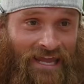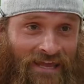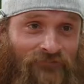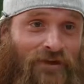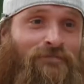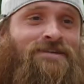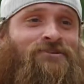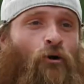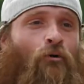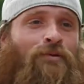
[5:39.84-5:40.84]
e devolver essa
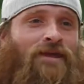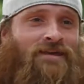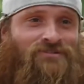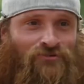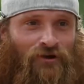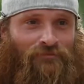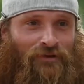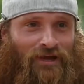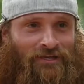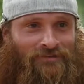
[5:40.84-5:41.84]
picape clássica
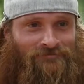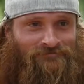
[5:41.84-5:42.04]
para ele.